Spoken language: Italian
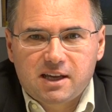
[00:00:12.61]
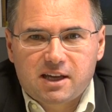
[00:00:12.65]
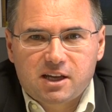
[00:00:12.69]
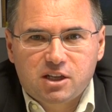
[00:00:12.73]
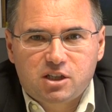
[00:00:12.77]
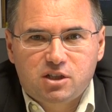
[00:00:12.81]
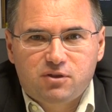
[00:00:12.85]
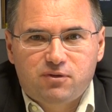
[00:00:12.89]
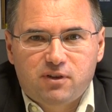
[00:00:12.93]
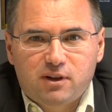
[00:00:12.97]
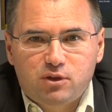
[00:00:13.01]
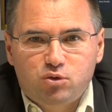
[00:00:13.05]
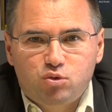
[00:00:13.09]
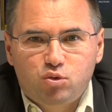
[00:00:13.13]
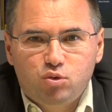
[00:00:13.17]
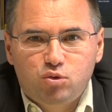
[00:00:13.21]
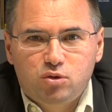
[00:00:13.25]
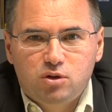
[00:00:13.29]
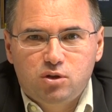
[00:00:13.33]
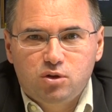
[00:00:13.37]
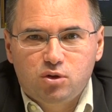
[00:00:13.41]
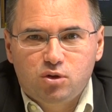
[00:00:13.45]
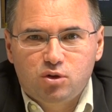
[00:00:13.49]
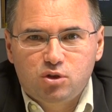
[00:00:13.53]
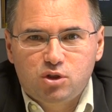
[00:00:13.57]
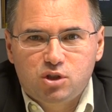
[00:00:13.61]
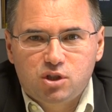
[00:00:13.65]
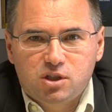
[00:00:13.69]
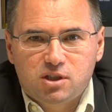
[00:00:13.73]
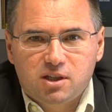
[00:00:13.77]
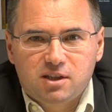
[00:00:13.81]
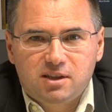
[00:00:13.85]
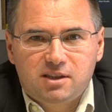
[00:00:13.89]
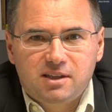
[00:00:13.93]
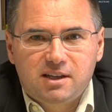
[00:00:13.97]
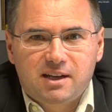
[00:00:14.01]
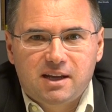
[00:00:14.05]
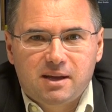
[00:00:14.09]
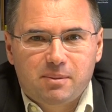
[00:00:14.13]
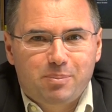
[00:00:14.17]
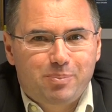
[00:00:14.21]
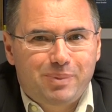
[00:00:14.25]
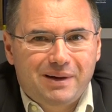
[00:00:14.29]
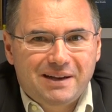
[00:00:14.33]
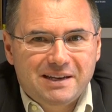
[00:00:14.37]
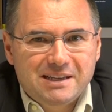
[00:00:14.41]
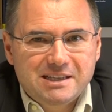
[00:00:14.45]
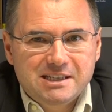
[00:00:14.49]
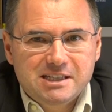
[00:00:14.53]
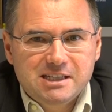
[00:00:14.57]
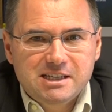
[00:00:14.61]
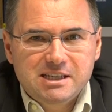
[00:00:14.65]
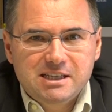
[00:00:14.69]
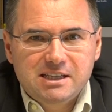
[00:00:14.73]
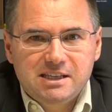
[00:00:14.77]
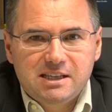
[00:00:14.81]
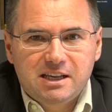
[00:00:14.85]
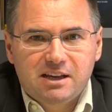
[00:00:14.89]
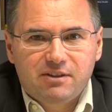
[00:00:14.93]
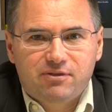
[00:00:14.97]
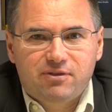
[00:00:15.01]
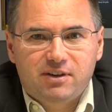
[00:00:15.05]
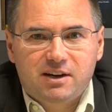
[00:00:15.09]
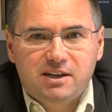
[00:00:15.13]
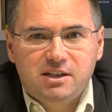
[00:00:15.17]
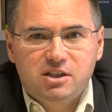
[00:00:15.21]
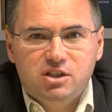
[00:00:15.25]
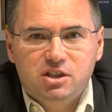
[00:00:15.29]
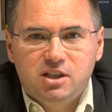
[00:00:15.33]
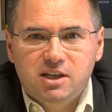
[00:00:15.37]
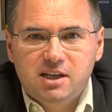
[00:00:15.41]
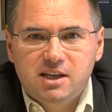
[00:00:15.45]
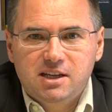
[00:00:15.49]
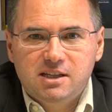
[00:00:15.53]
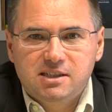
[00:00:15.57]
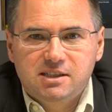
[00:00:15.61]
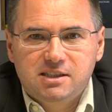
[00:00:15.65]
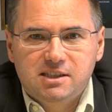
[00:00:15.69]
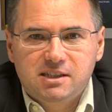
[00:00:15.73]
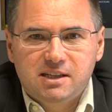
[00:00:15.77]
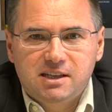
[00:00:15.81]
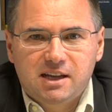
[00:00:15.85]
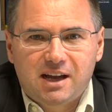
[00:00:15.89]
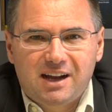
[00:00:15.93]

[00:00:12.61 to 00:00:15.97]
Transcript: che ci fa tutti oggi sentire parigini e francesi,